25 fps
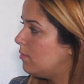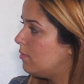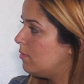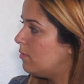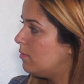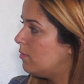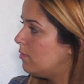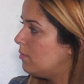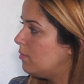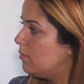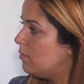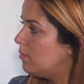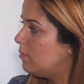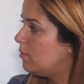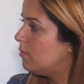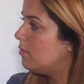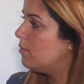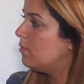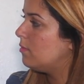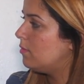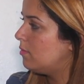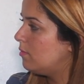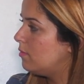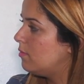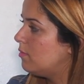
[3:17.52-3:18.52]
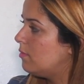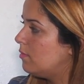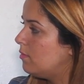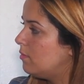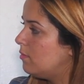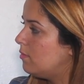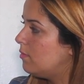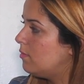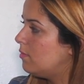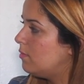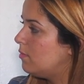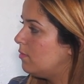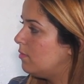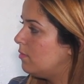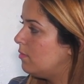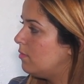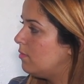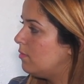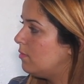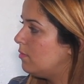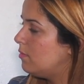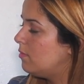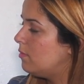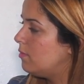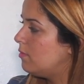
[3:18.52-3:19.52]
بالحبس كانت
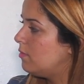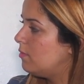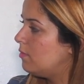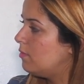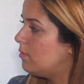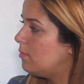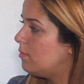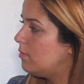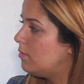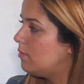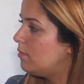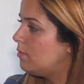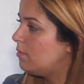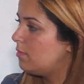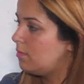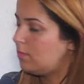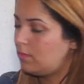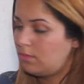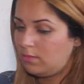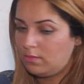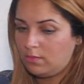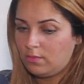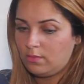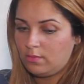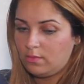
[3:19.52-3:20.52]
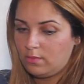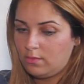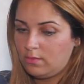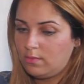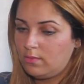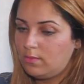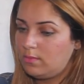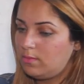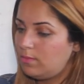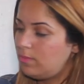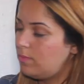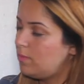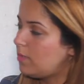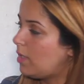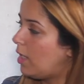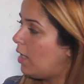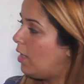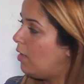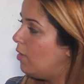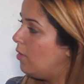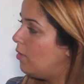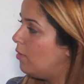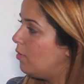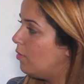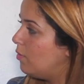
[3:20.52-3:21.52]
جمعيه هي اللي كانت مكلفه بيا انا
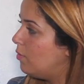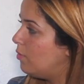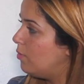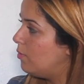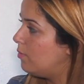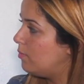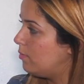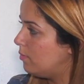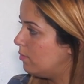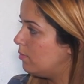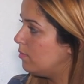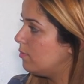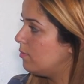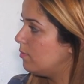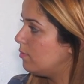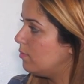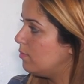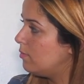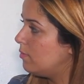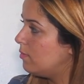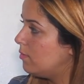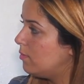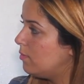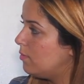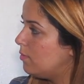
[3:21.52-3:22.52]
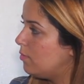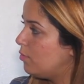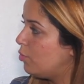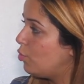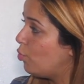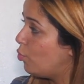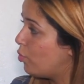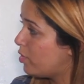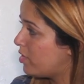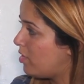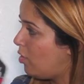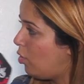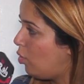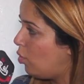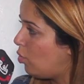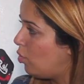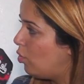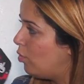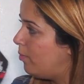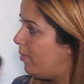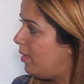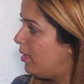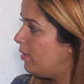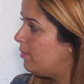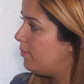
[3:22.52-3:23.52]
جمعيه دوز
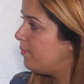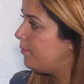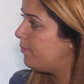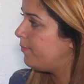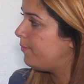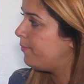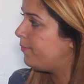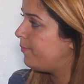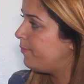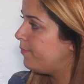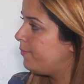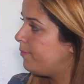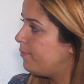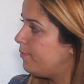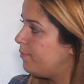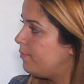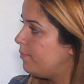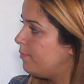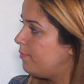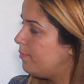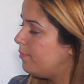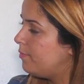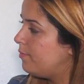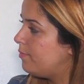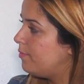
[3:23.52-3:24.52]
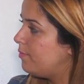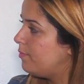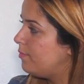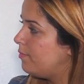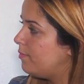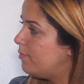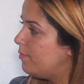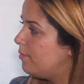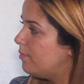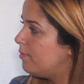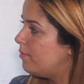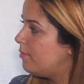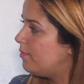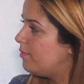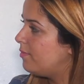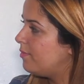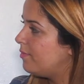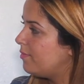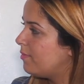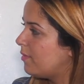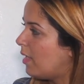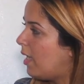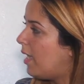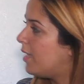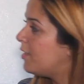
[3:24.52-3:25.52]
العقوبه محامي ماذا انا سمحت ليه
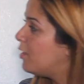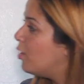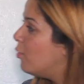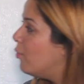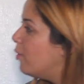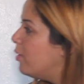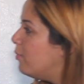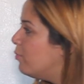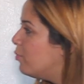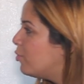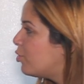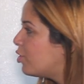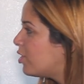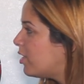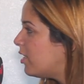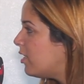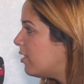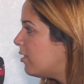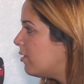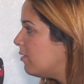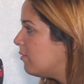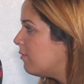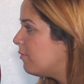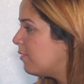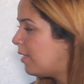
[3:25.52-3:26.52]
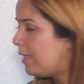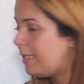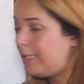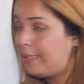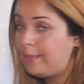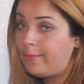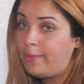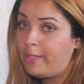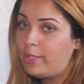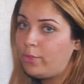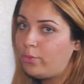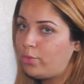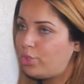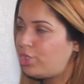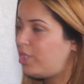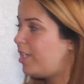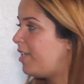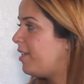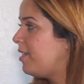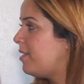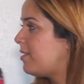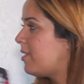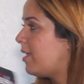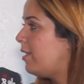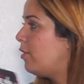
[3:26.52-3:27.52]
هذا هو المشكل آه، آه، انا آه
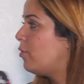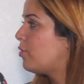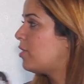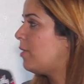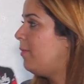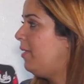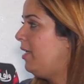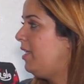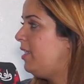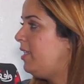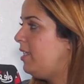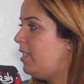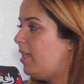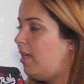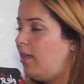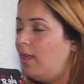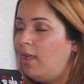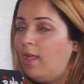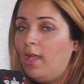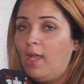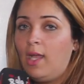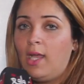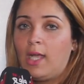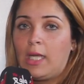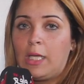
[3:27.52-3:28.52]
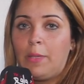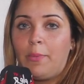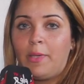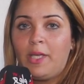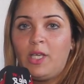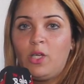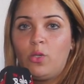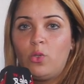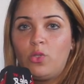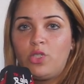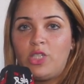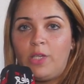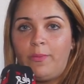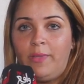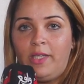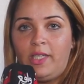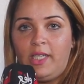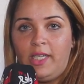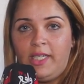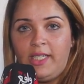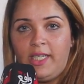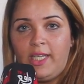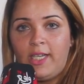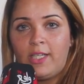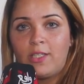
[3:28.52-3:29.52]
رساله وسمحي لي كنبغي نقول جميع
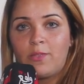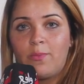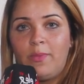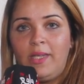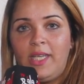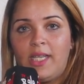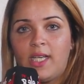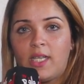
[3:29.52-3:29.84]
العيالات ملي